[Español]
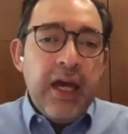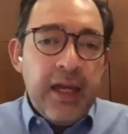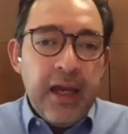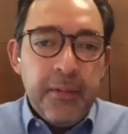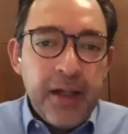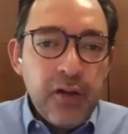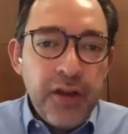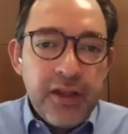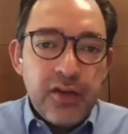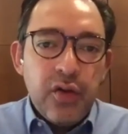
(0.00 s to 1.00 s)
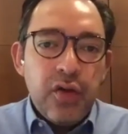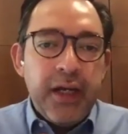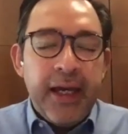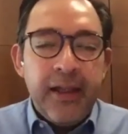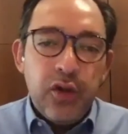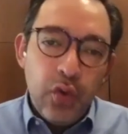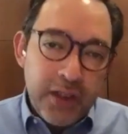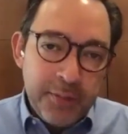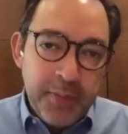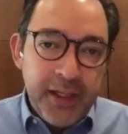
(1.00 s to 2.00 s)
Y hablando de esto, en tu
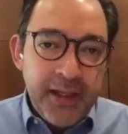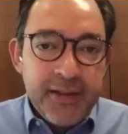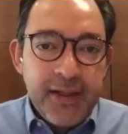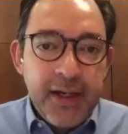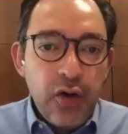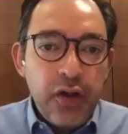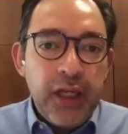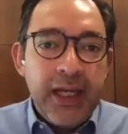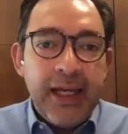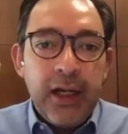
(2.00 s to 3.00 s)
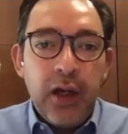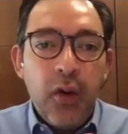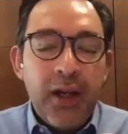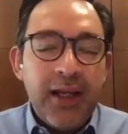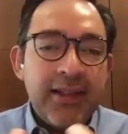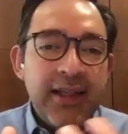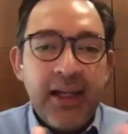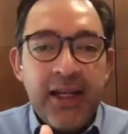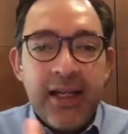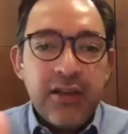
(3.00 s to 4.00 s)
experiencia hoy, ¿cuáles serían
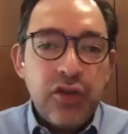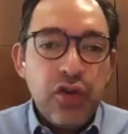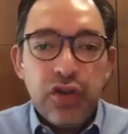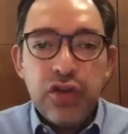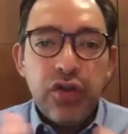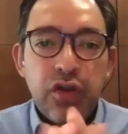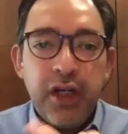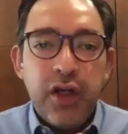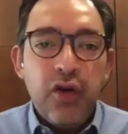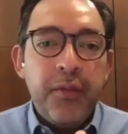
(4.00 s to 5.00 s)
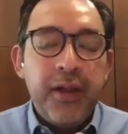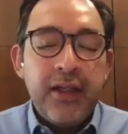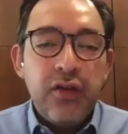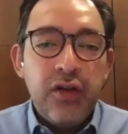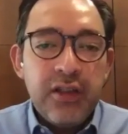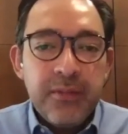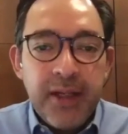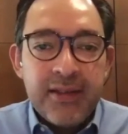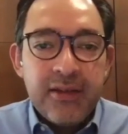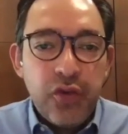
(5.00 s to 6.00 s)
las dos recomendaciones
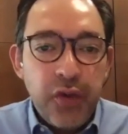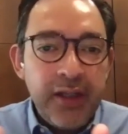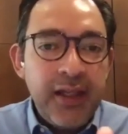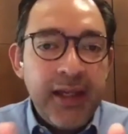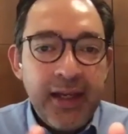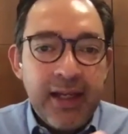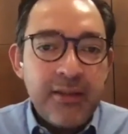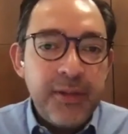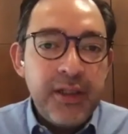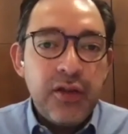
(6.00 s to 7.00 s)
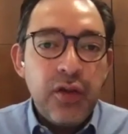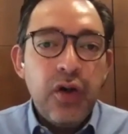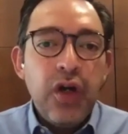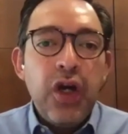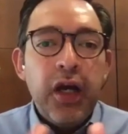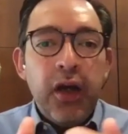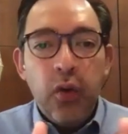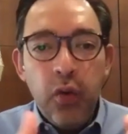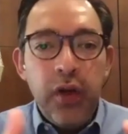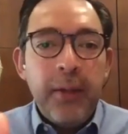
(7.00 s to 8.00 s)
más trendy que has visto?
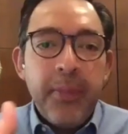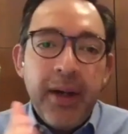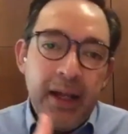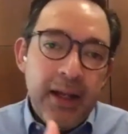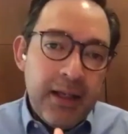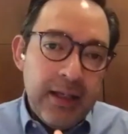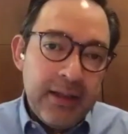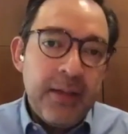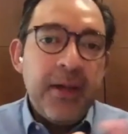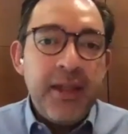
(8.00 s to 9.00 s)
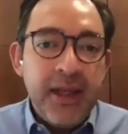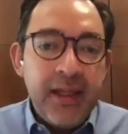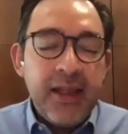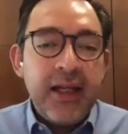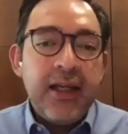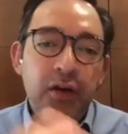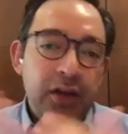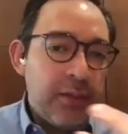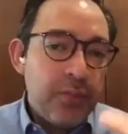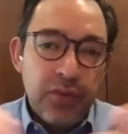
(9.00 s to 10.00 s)
Una para el tema digital, que
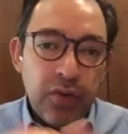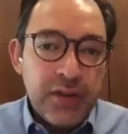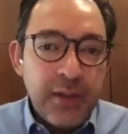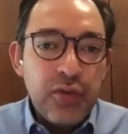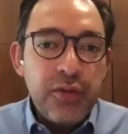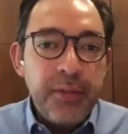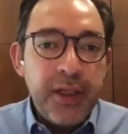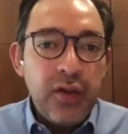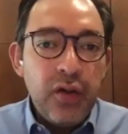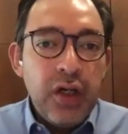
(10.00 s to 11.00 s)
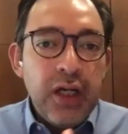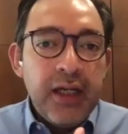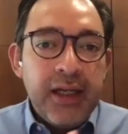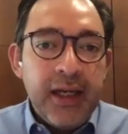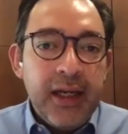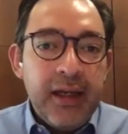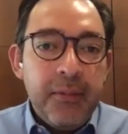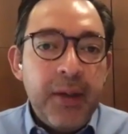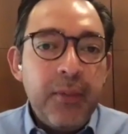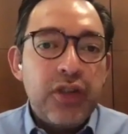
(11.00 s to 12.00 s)
ahorita pues lo estamos viviendo, que
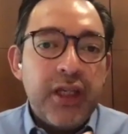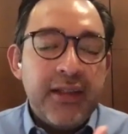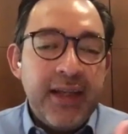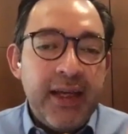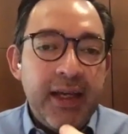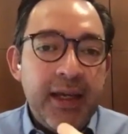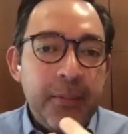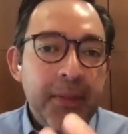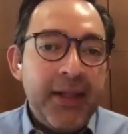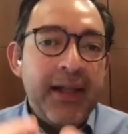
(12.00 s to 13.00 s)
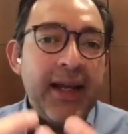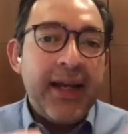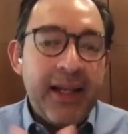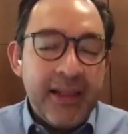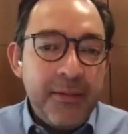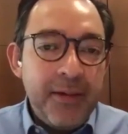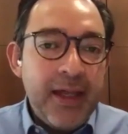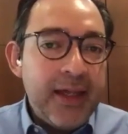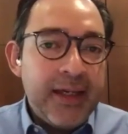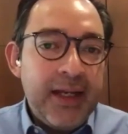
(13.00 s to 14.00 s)
vemos que se mete la creatividad
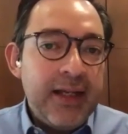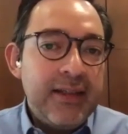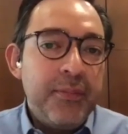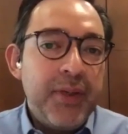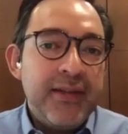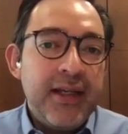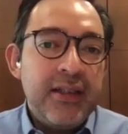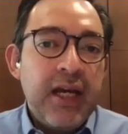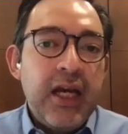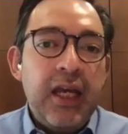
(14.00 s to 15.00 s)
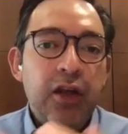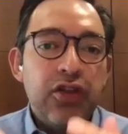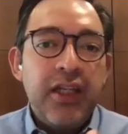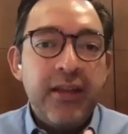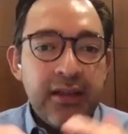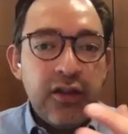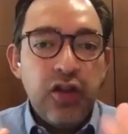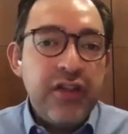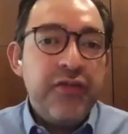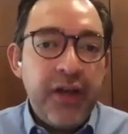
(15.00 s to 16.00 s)
a que las empresas y los clientes no
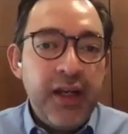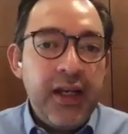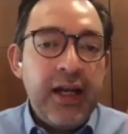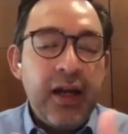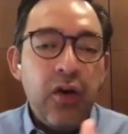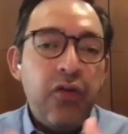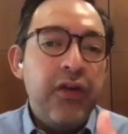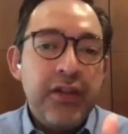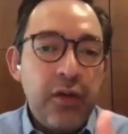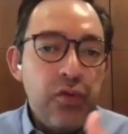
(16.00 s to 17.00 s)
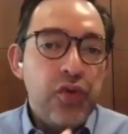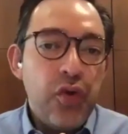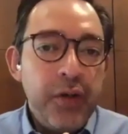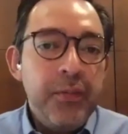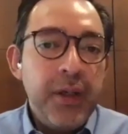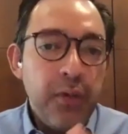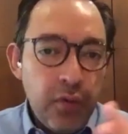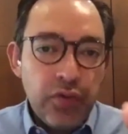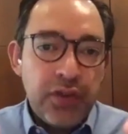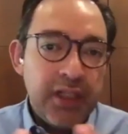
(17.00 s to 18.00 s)
se frenen a no ofrecer un show en vivo,
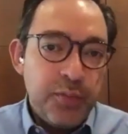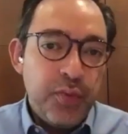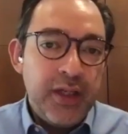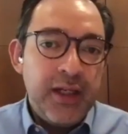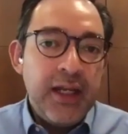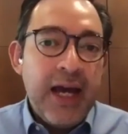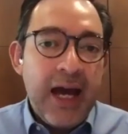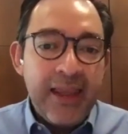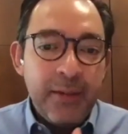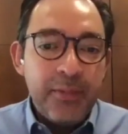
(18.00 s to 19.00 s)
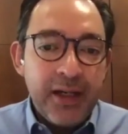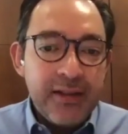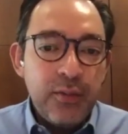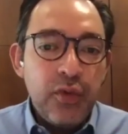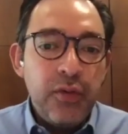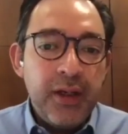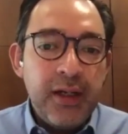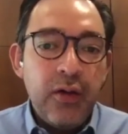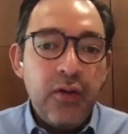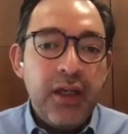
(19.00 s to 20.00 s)
ustedes pueden adaptarse muy bien a
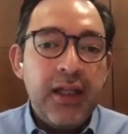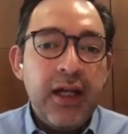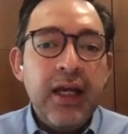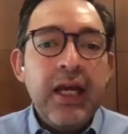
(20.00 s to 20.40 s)
lo digital.